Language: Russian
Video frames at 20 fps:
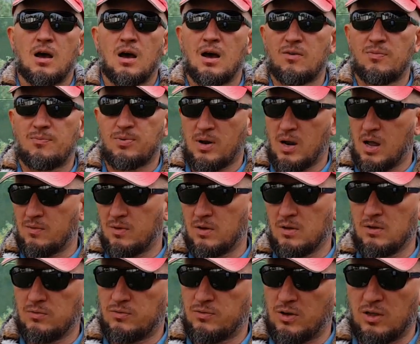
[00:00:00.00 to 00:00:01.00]
а в
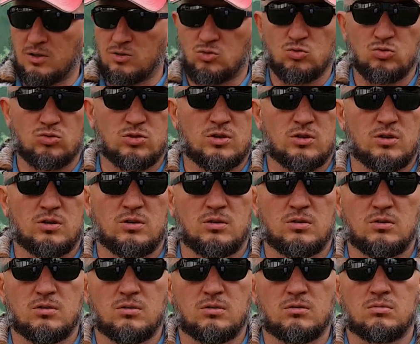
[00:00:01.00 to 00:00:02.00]
правой
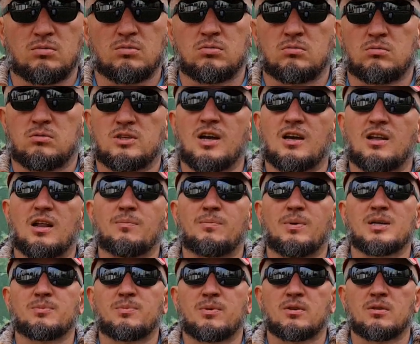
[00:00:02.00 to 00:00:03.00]
французский
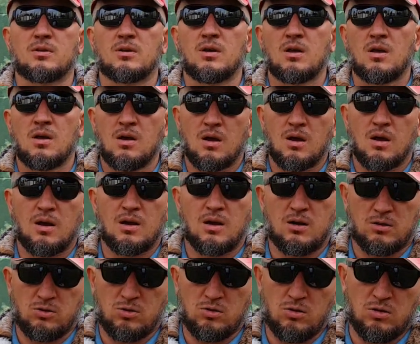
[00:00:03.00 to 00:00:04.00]
загранпаспорт,
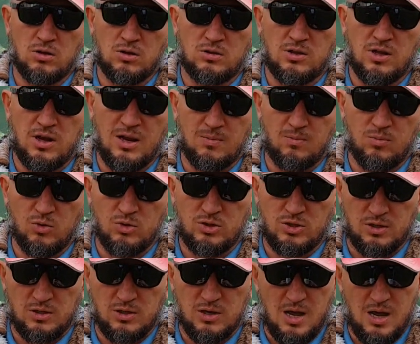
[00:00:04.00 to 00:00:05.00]
который
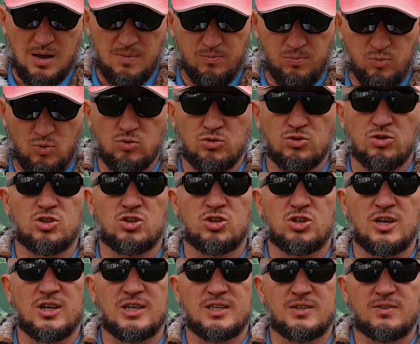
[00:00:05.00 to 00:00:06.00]
требуется для
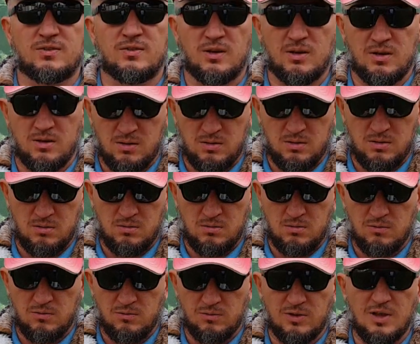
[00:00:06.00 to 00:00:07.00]
путешествия
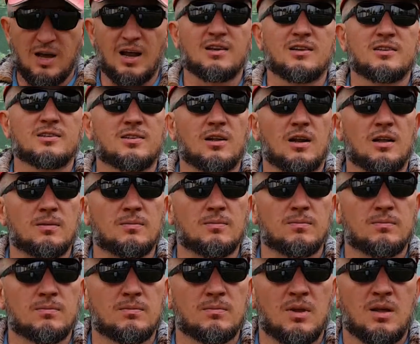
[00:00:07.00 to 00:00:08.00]
в дальние страны.
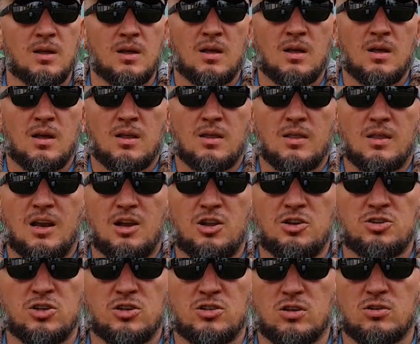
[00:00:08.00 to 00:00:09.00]

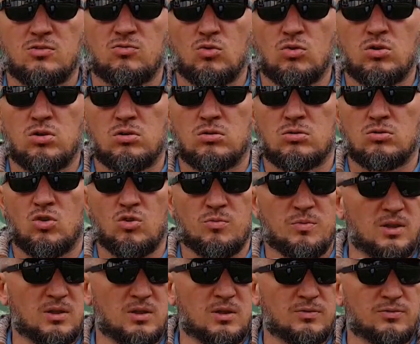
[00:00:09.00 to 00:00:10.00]
Наличие этих двух
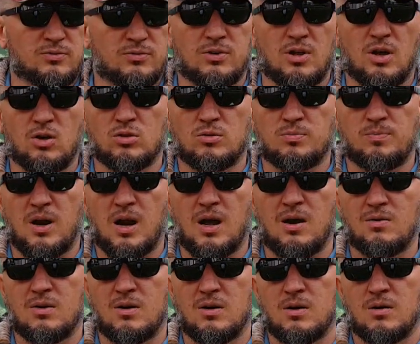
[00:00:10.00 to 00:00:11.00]
документов дает
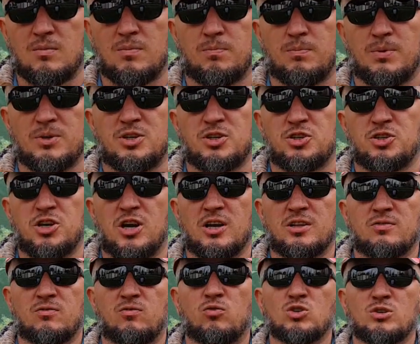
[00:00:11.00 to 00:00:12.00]
право
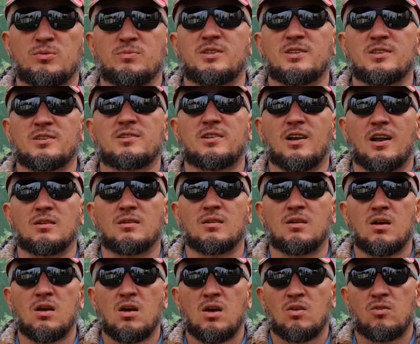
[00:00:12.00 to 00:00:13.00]
посещать 80 стран,
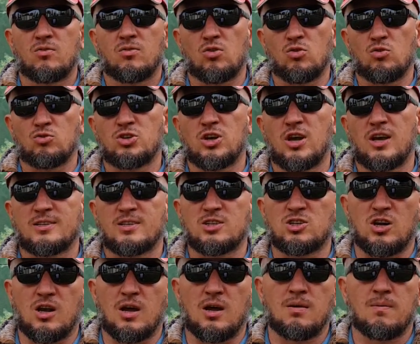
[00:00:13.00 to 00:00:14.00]
включая
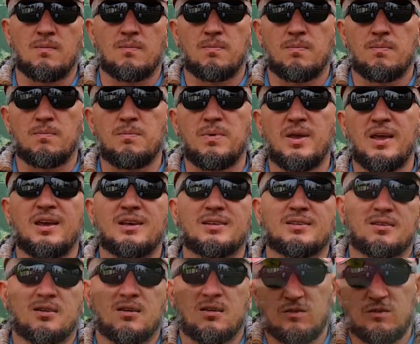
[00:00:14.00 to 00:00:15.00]
США, без